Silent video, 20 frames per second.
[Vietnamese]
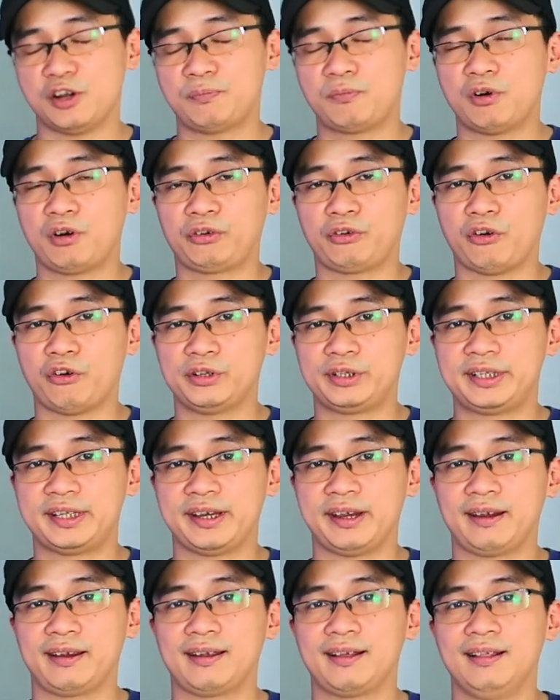Jean Paul
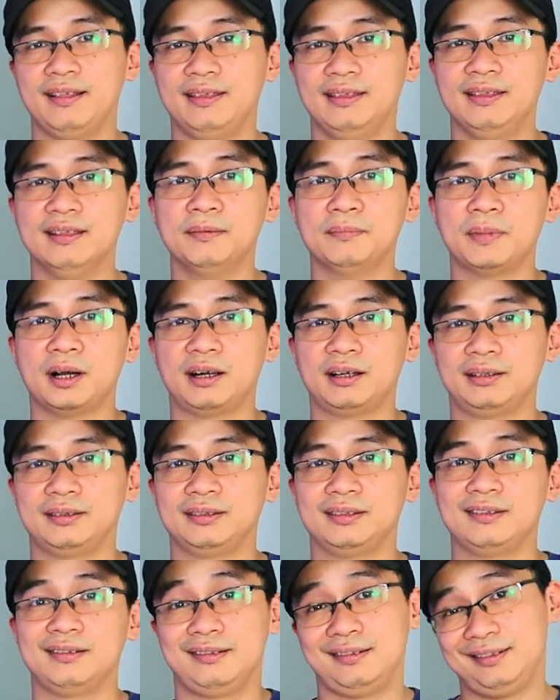Gaultier
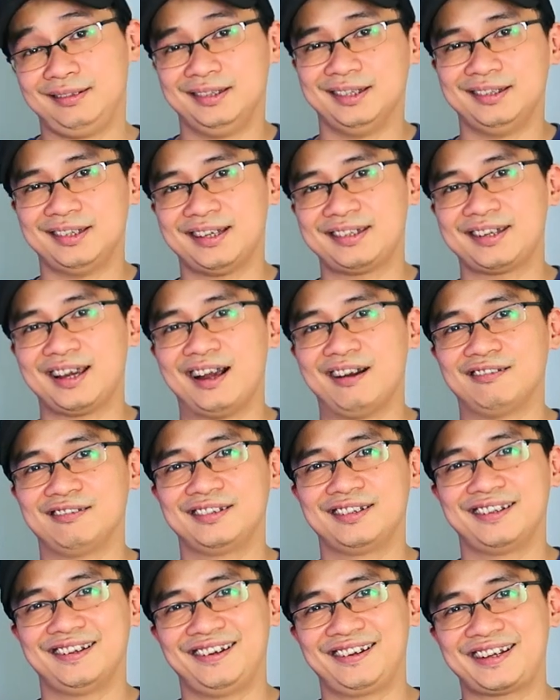Lamar giờ ra sao
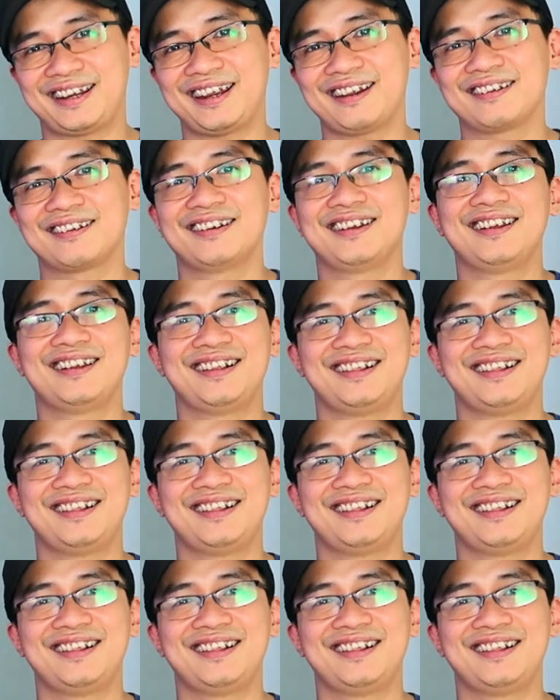ok